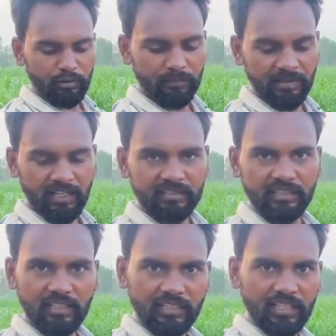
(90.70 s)
बोने पर आठ
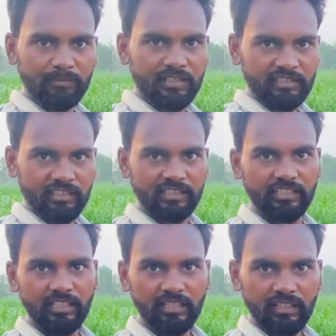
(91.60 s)
साल के लगभग चलती
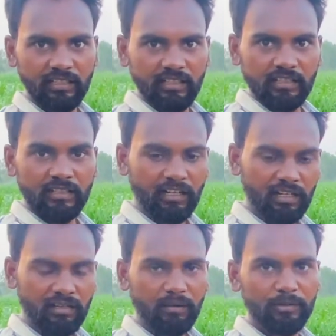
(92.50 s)
है रख
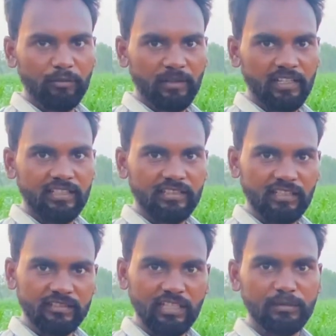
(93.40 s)
रखाव के ऊपर है ये
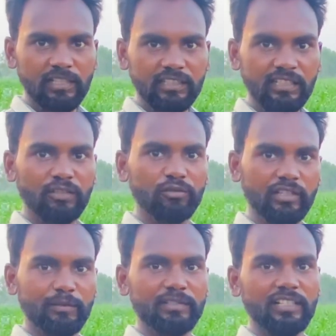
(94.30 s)
सात साल भी चलती है नौ
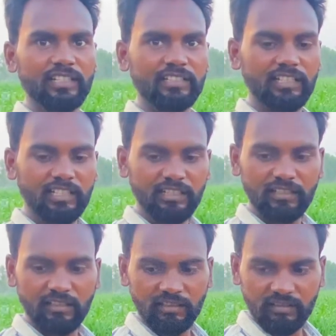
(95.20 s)
साल भी चल जाती है लेकिन
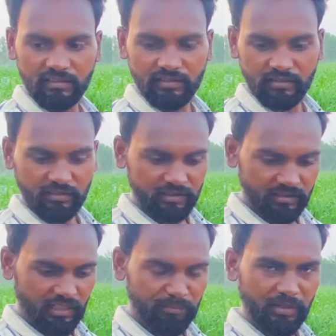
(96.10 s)

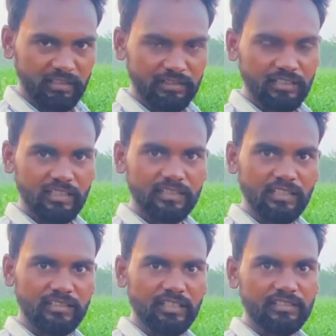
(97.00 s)
इसका हम मानते हैं कि
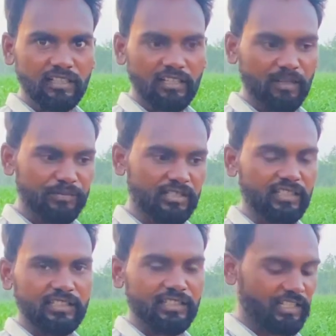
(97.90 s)
सात आठ साल आराम से
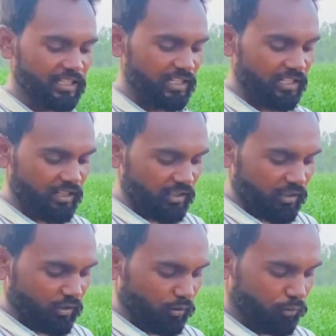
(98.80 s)
चलती है
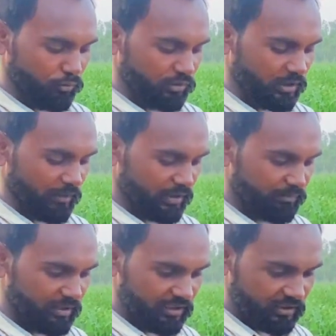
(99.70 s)
और उसके बाद
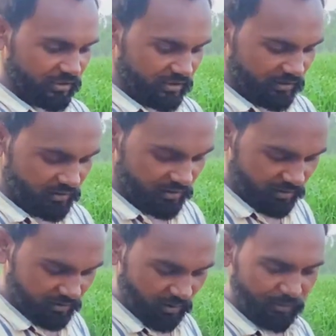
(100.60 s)
में
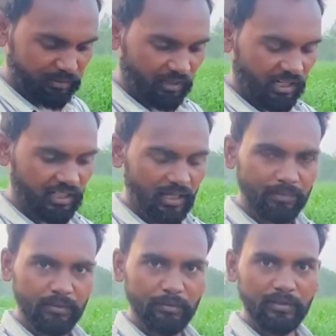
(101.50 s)
इसका बीज बना के आप
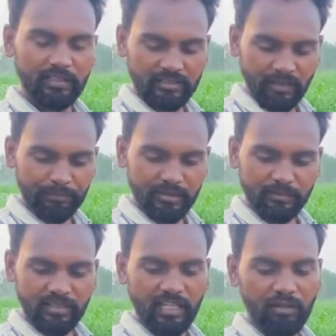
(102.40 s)
कभी भी इसका बीज
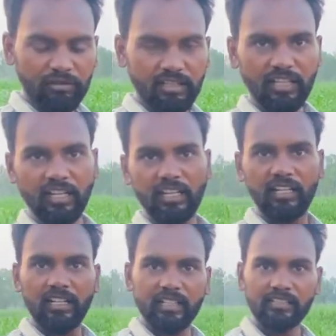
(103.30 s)
भी तैयार हो जाता है
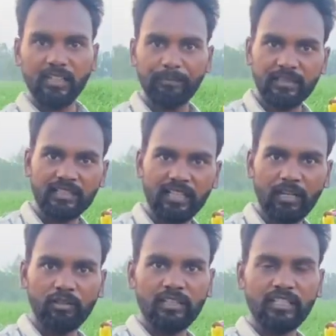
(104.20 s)
इसका बीज तैयार
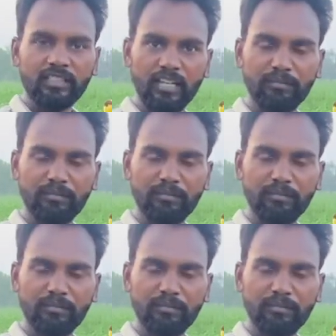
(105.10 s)
होता है चार